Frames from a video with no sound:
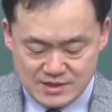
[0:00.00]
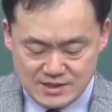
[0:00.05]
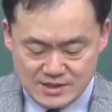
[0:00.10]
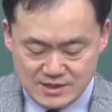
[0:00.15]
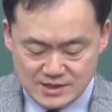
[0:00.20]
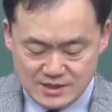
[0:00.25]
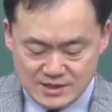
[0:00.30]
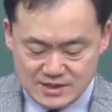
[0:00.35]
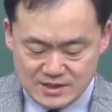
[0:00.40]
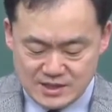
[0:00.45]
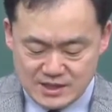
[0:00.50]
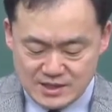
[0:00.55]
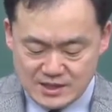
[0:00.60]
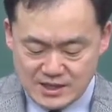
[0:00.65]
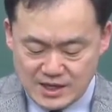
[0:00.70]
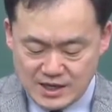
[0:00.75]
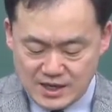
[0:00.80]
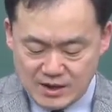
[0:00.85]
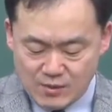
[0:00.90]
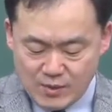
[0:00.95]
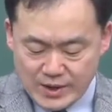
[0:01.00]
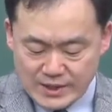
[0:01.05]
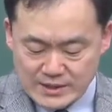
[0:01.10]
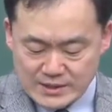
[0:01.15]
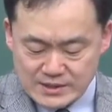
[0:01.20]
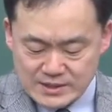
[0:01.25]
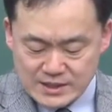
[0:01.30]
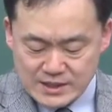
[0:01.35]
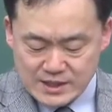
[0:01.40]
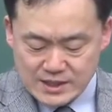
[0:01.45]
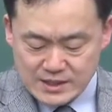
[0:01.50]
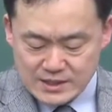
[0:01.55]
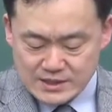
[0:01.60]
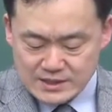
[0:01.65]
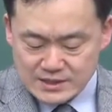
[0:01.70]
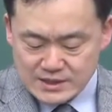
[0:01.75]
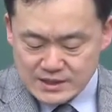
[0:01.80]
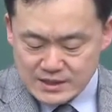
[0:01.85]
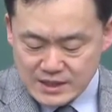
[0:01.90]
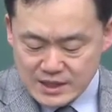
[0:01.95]
이제는 내가 완전한
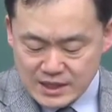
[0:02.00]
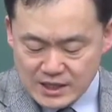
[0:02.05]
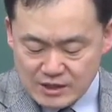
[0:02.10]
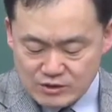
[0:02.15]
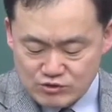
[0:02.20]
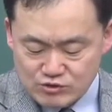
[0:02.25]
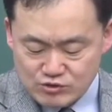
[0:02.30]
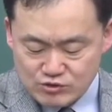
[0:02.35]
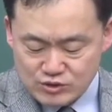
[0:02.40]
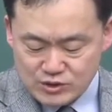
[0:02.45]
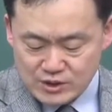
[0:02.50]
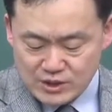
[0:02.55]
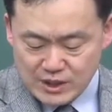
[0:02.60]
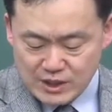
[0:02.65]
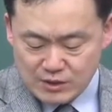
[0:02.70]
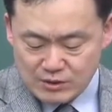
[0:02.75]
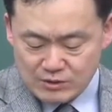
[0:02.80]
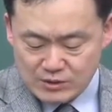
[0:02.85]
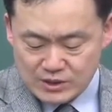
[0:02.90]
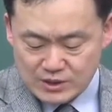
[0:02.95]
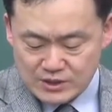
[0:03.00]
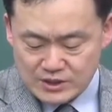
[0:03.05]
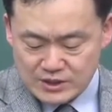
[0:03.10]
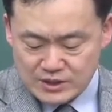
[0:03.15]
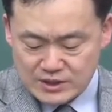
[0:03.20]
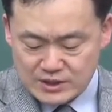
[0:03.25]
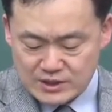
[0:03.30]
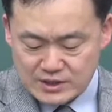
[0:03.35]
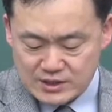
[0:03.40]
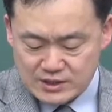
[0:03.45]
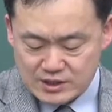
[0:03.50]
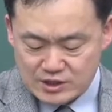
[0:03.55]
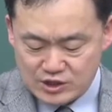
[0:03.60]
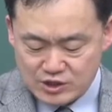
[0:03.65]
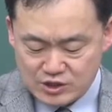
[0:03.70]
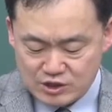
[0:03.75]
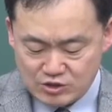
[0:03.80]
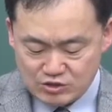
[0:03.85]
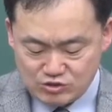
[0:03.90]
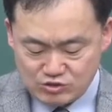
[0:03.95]
길에 주의하오리니
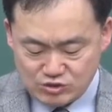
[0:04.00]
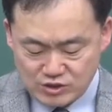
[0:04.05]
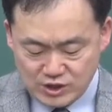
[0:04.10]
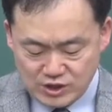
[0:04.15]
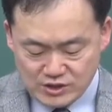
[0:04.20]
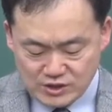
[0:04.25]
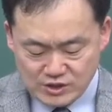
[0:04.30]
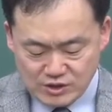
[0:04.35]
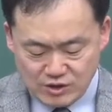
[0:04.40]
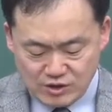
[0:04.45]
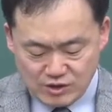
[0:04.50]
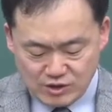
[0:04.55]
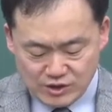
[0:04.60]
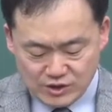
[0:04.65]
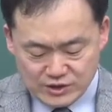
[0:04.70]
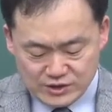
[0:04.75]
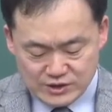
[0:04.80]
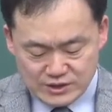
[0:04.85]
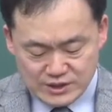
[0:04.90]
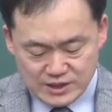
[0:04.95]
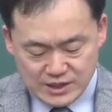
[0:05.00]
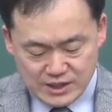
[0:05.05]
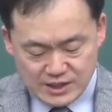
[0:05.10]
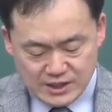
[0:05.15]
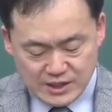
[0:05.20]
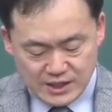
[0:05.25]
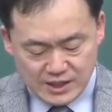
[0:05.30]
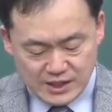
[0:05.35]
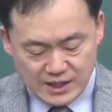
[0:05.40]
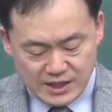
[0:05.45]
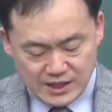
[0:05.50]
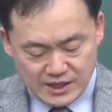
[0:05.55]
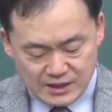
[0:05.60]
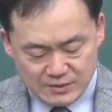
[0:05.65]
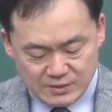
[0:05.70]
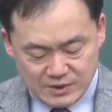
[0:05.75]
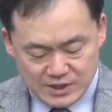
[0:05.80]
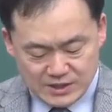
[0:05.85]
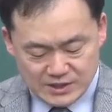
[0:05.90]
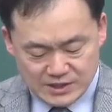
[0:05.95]
주께서 언제나 내게
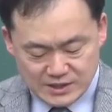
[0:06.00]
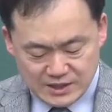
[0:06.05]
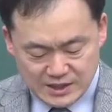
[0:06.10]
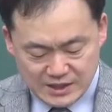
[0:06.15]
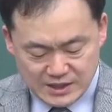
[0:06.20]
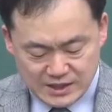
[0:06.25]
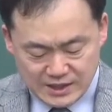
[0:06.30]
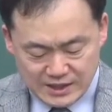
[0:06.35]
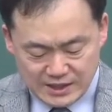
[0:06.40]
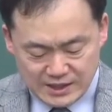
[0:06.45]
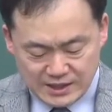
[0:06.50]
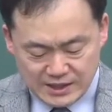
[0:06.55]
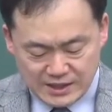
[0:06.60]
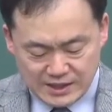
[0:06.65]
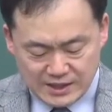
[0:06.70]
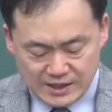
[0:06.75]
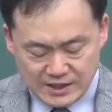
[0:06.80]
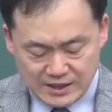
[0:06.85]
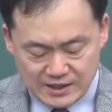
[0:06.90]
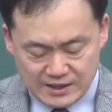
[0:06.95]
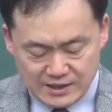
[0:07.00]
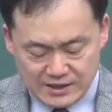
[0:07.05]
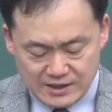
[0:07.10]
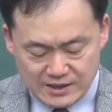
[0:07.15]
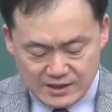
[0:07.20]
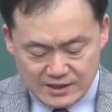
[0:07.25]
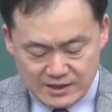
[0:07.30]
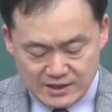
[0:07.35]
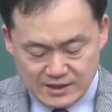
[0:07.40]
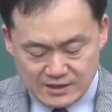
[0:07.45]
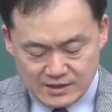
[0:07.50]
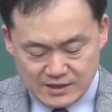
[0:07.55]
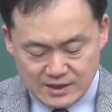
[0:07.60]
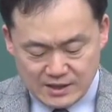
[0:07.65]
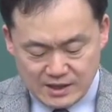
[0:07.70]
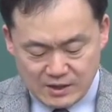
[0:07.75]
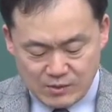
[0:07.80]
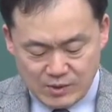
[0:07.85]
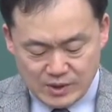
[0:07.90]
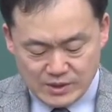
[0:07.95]
임하시겠나이까.
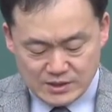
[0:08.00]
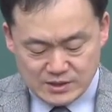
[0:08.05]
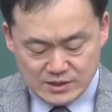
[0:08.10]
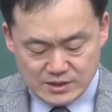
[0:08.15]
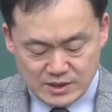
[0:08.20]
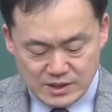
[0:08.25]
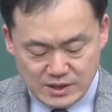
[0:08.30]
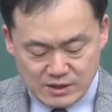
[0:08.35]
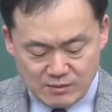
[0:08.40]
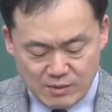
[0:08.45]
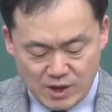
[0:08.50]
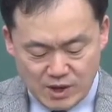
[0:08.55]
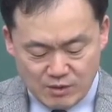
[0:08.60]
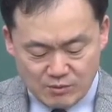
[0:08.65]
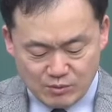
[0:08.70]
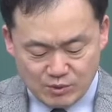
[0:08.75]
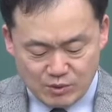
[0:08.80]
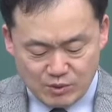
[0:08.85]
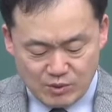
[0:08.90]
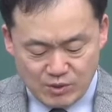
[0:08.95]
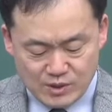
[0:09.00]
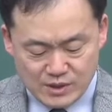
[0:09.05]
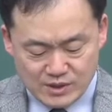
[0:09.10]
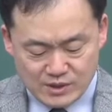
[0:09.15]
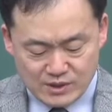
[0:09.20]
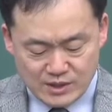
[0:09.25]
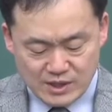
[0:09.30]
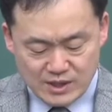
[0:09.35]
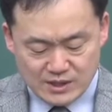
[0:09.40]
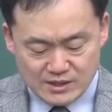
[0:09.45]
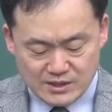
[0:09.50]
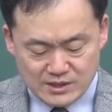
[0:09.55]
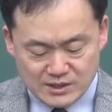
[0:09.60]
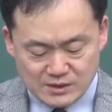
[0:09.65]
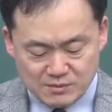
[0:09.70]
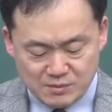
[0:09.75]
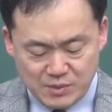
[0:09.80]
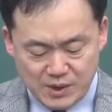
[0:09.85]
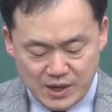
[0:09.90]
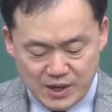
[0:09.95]
내가 완전한 마음으로 내
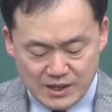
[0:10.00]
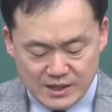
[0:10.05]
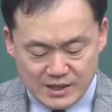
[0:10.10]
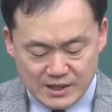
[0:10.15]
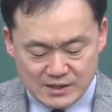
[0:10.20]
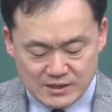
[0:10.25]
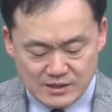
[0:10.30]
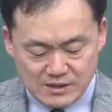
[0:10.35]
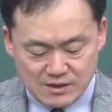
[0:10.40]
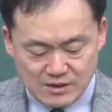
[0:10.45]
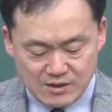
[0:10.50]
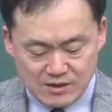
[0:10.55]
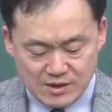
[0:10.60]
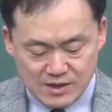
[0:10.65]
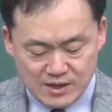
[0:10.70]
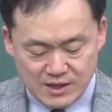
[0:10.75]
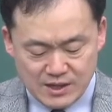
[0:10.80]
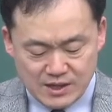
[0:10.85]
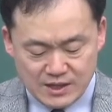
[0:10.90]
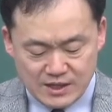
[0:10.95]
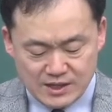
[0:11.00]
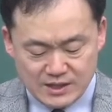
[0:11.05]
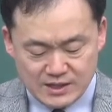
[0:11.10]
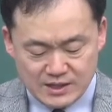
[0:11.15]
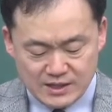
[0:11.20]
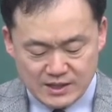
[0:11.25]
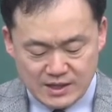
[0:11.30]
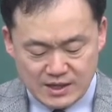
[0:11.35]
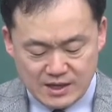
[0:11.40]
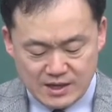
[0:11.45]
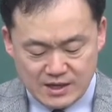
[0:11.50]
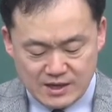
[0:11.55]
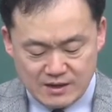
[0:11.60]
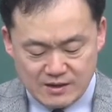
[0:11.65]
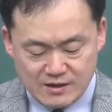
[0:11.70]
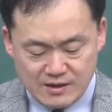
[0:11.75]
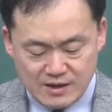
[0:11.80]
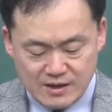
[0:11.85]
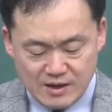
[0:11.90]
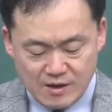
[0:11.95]
집 안에서 행하리다.
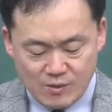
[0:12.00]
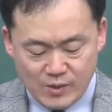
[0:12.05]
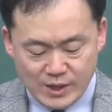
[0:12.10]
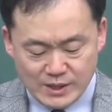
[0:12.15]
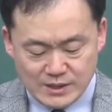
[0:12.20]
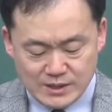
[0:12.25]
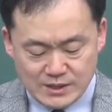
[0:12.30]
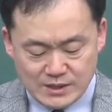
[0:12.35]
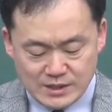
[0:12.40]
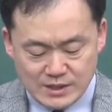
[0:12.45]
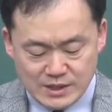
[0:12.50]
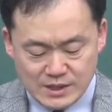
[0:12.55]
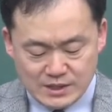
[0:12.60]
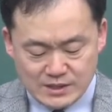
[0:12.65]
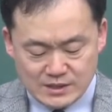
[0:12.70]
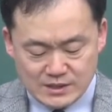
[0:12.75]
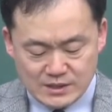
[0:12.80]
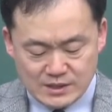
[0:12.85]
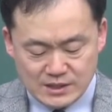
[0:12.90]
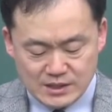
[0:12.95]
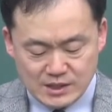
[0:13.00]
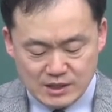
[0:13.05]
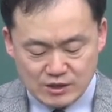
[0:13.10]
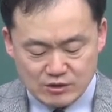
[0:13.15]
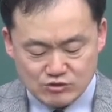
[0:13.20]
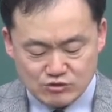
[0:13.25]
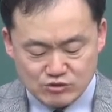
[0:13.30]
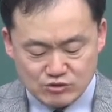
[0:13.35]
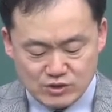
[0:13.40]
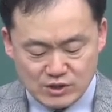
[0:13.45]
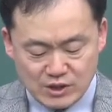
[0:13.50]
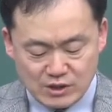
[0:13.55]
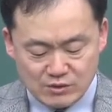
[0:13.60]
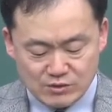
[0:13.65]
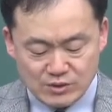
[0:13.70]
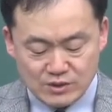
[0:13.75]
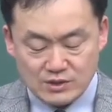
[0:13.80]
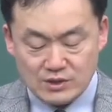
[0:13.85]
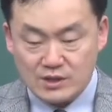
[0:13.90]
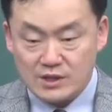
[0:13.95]
완전한 길에 주의하오리니